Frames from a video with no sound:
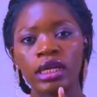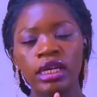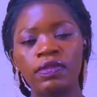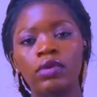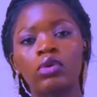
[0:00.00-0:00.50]

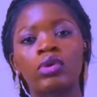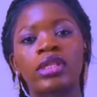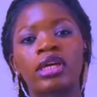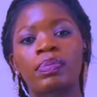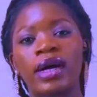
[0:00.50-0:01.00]
Il faut
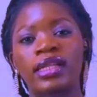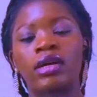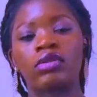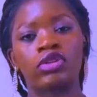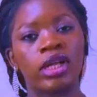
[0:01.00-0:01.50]
noter que pendant
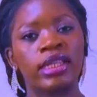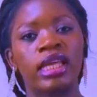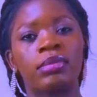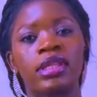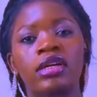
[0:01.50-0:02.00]
le jeûne
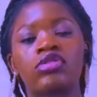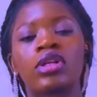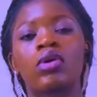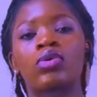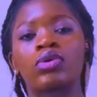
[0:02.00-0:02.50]
intermittent, tu
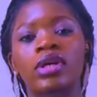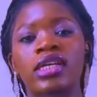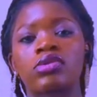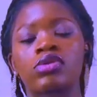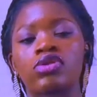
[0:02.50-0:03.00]
n'as aucune
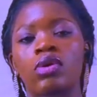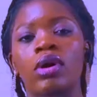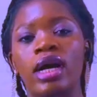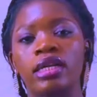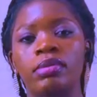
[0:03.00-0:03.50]
restriction
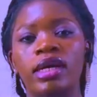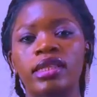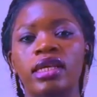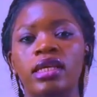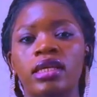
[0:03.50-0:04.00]

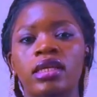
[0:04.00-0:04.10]
alimentaire.